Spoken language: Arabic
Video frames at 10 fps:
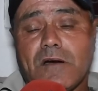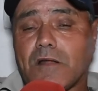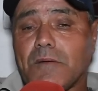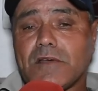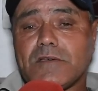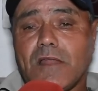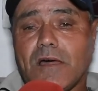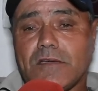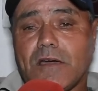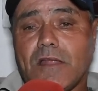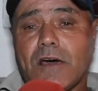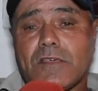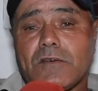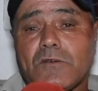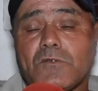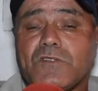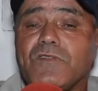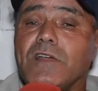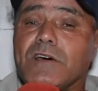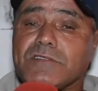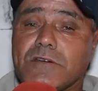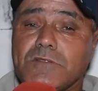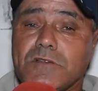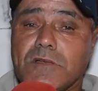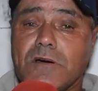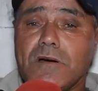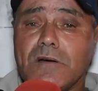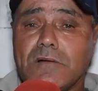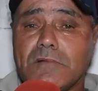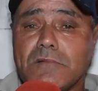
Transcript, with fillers: اربعه ديال العيالات وتفيله سقيتها